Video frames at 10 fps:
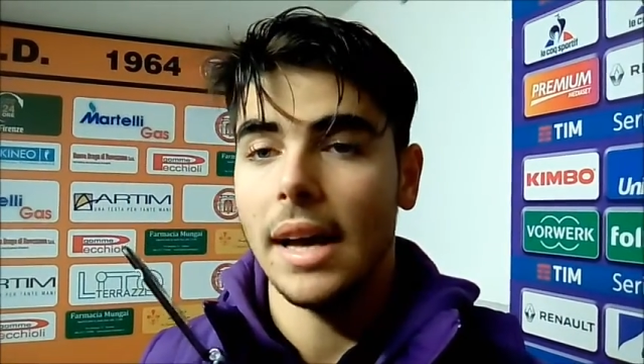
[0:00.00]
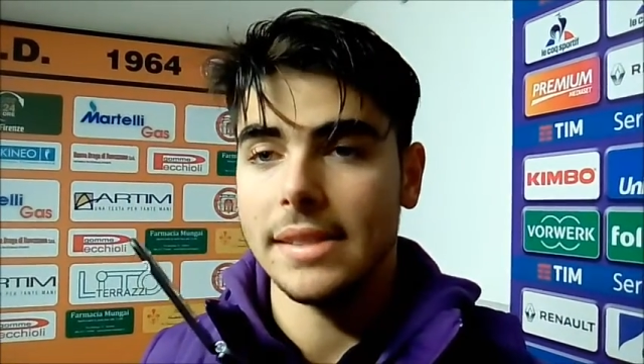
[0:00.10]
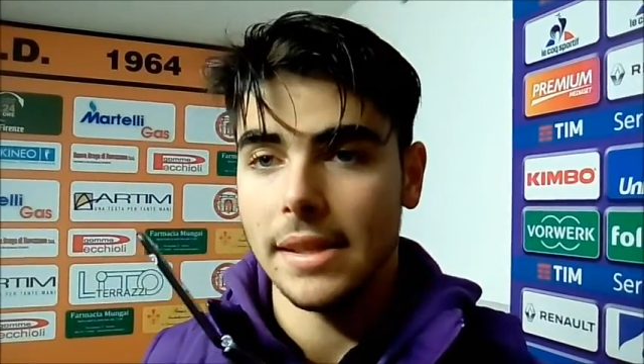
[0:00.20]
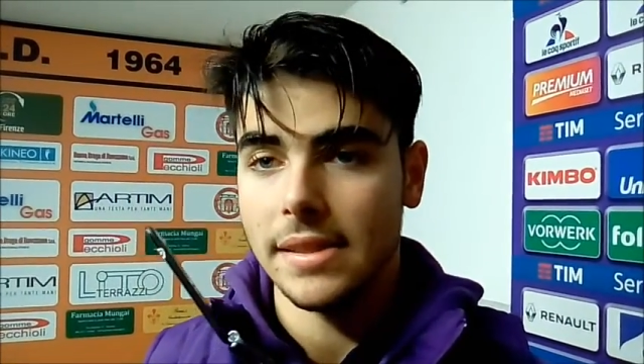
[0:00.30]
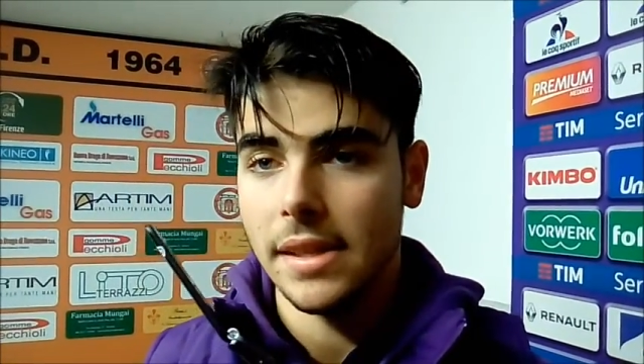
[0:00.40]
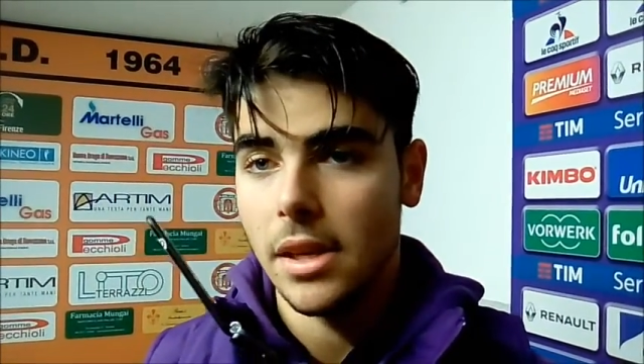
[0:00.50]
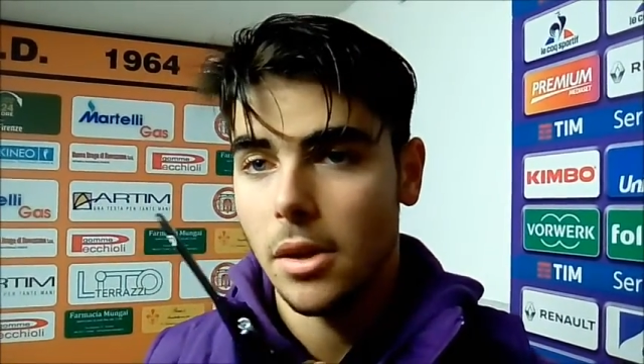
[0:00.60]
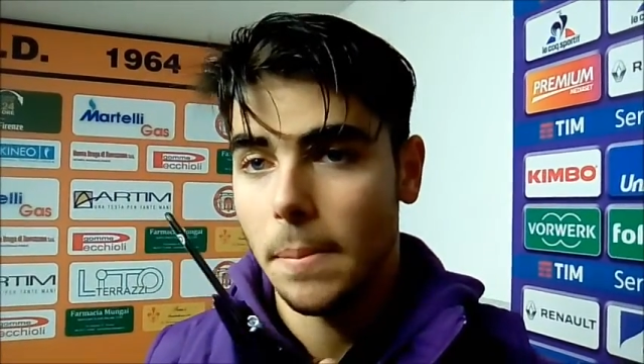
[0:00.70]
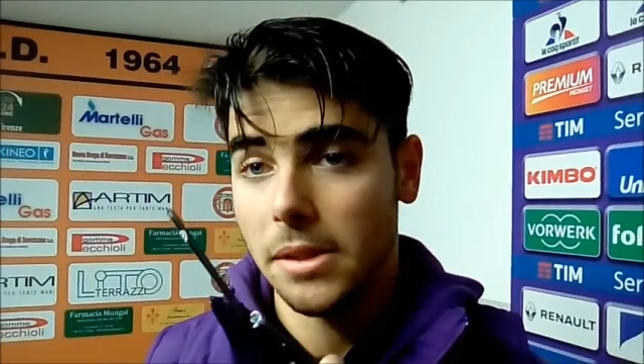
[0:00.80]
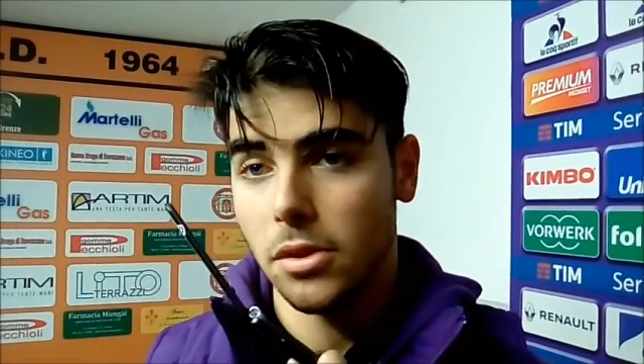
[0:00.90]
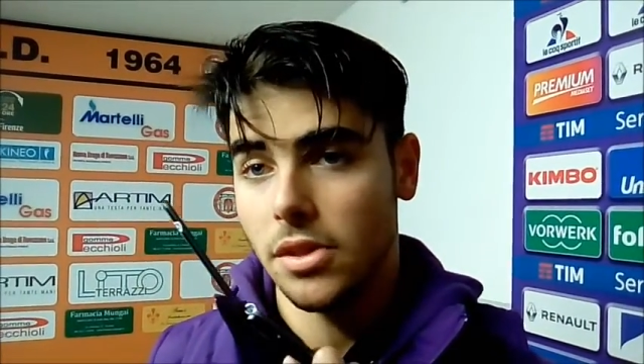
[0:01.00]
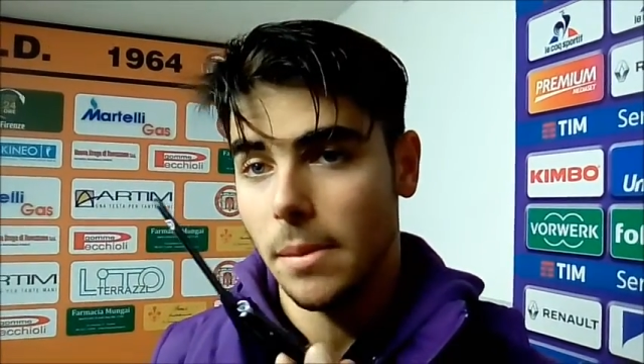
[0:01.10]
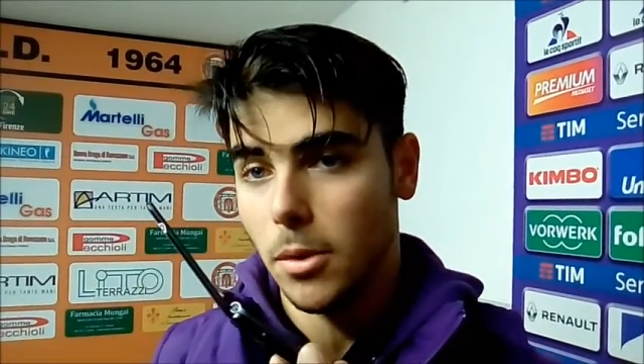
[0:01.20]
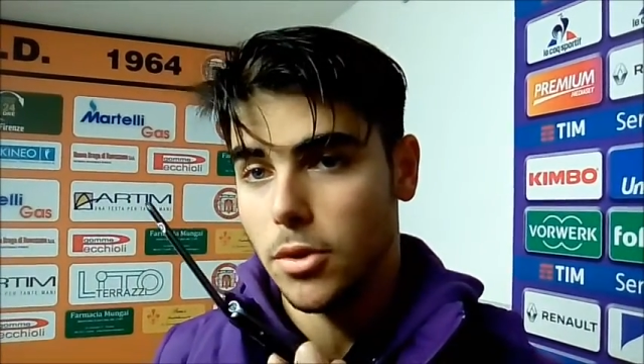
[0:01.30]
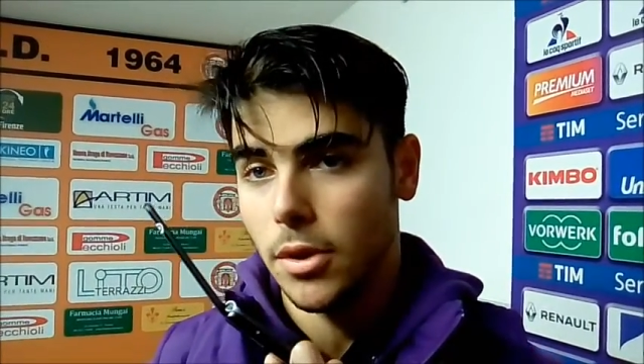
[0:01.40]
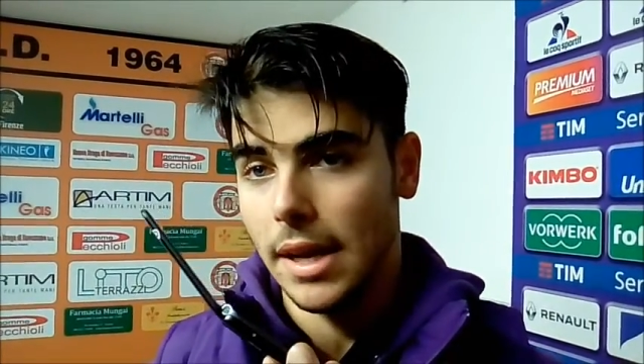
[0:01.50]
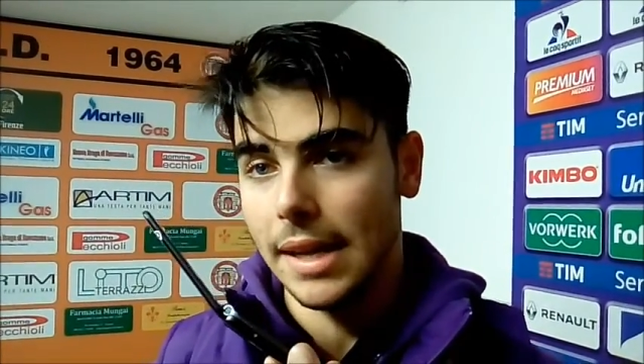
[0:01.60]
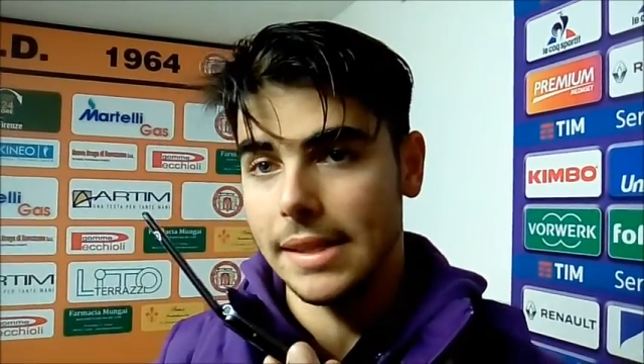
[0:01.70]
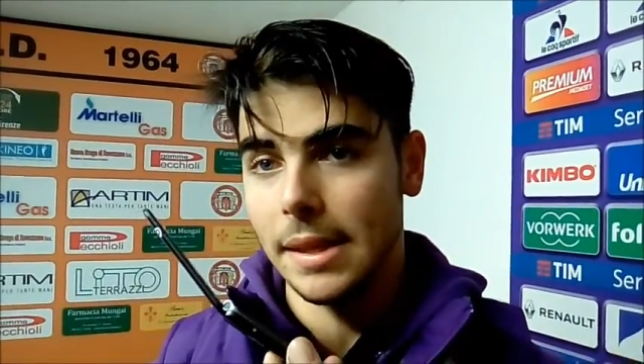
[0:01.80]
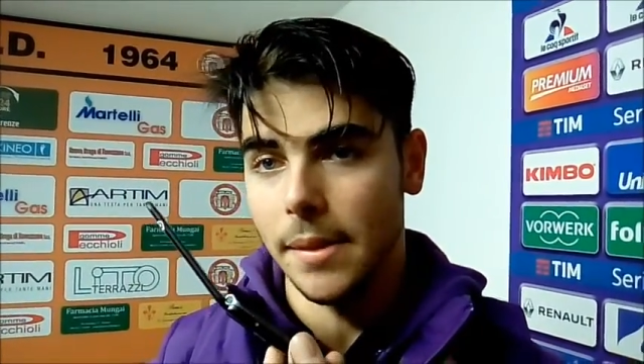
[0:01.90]
a San Siro, penso sia
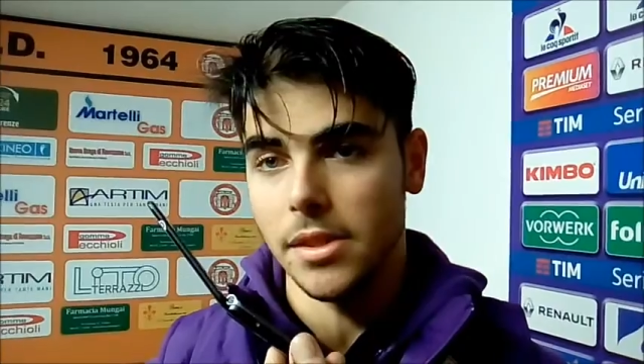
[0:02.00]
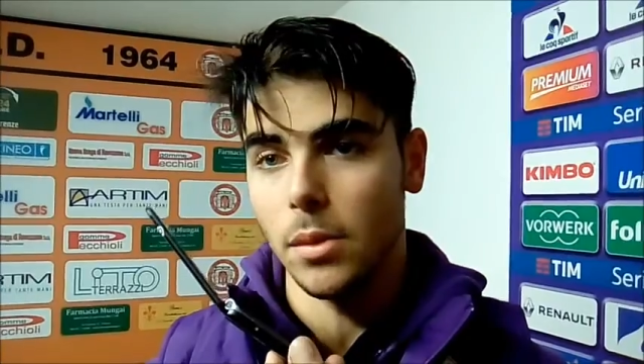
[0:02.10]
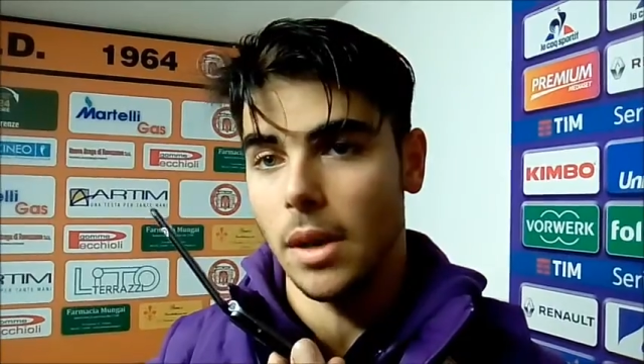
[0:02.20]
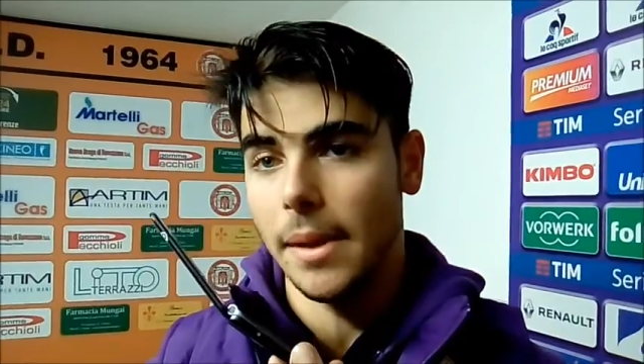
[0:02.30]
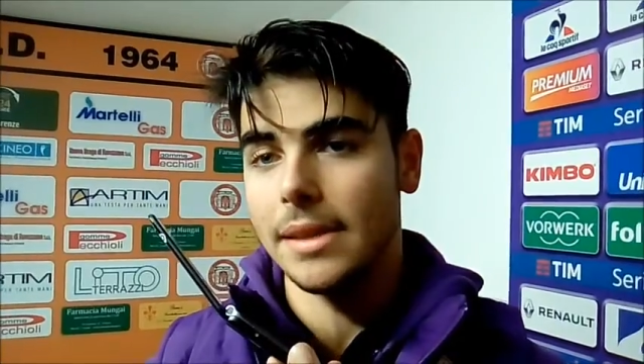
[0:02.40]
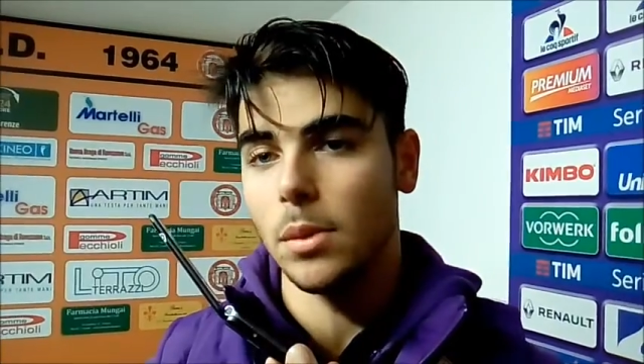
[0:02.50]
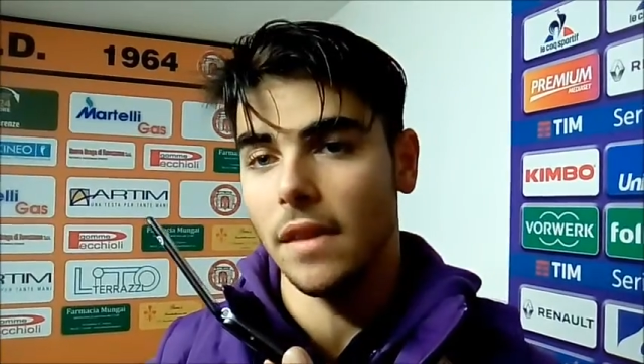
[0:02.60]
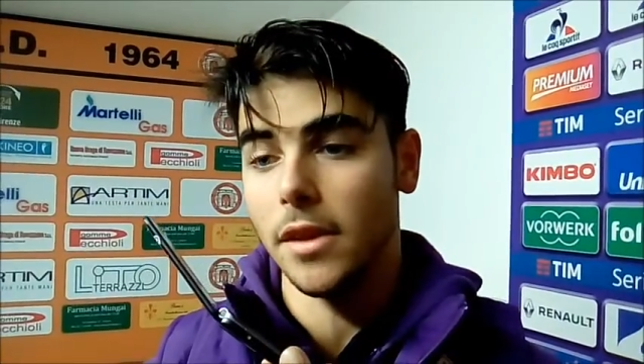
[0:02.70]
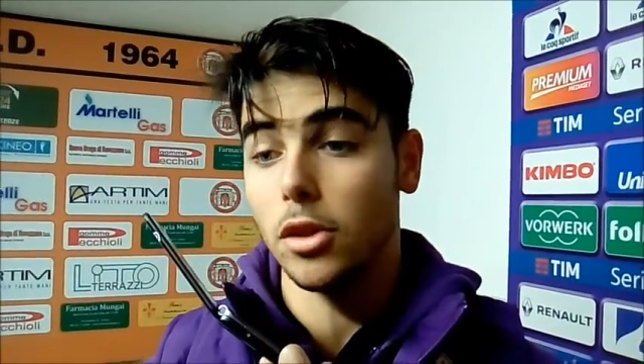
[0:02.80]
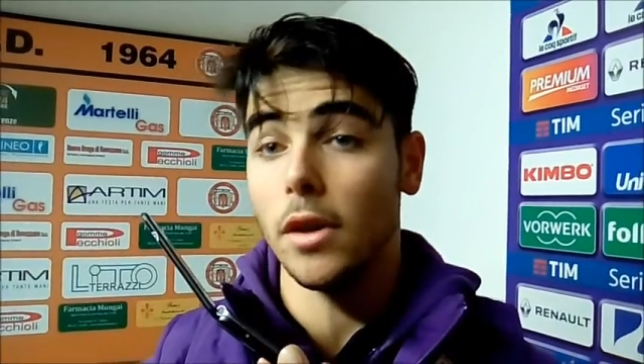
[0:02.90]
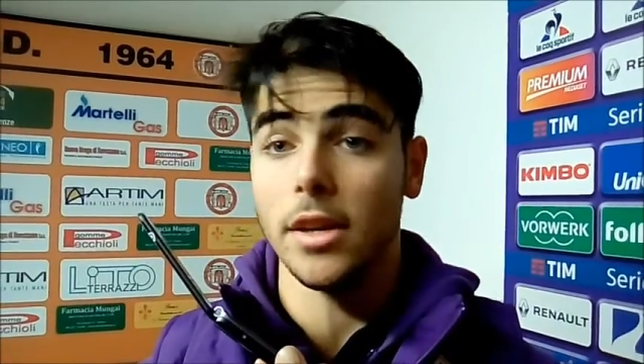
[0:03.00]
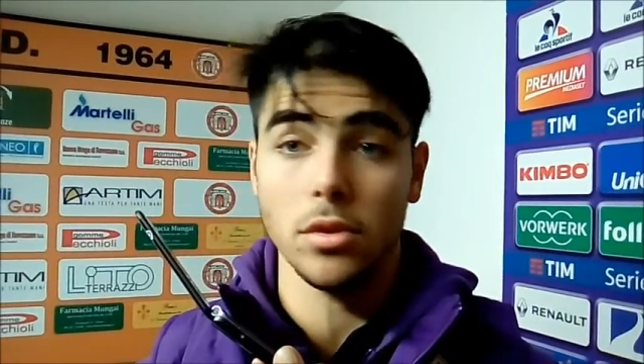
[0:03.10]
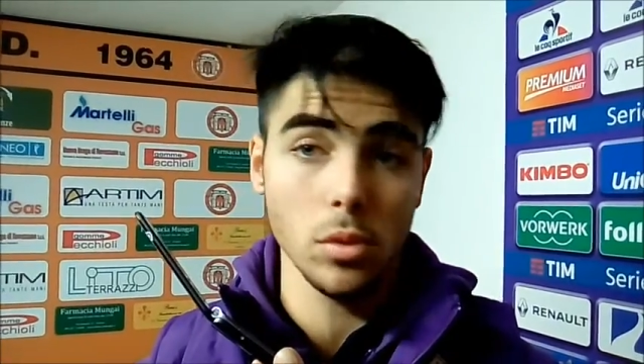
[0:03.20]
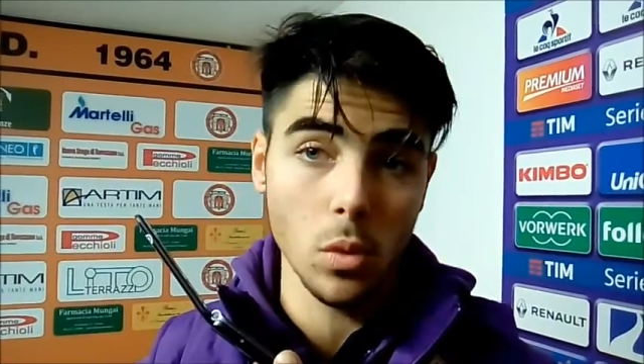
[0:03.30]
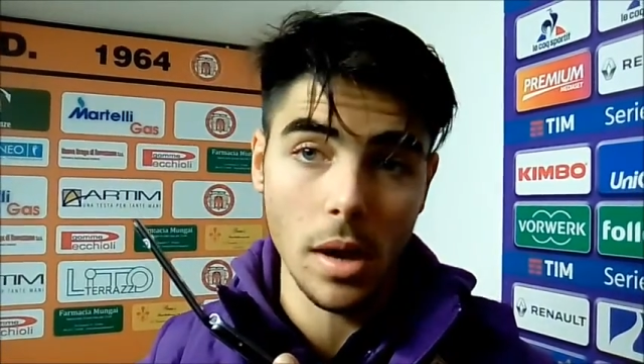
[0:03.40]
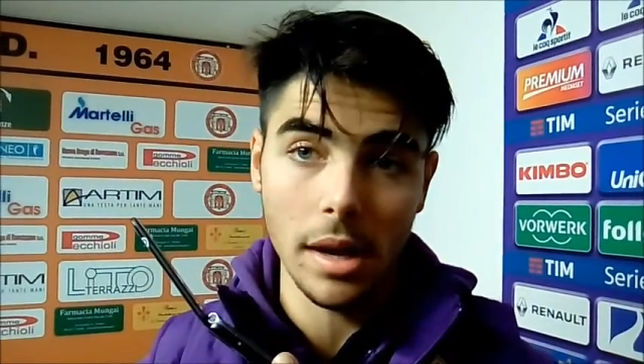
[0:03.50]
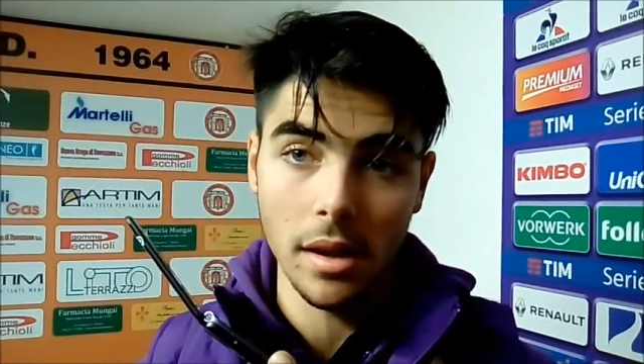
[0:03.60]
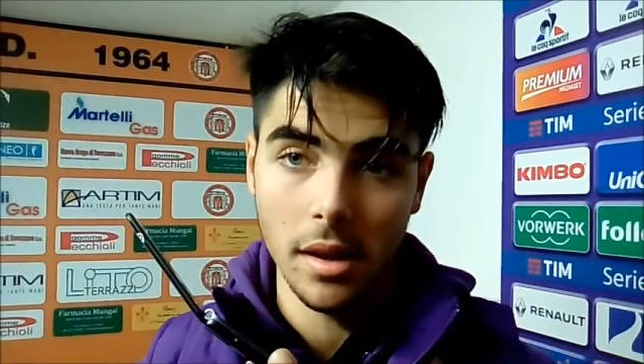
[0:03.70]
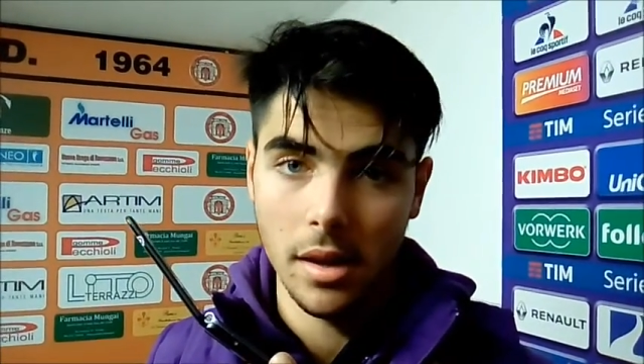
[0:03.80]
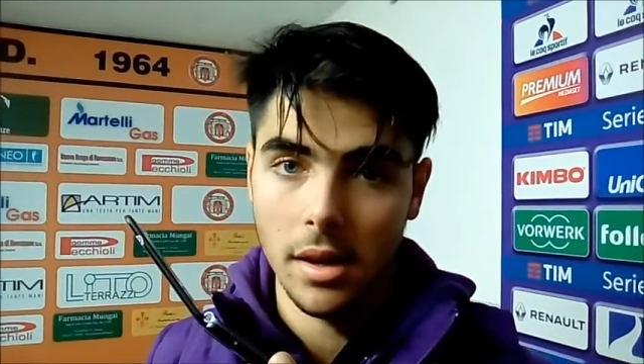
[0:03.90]
emozionante, ma sicuramente una vittoria sua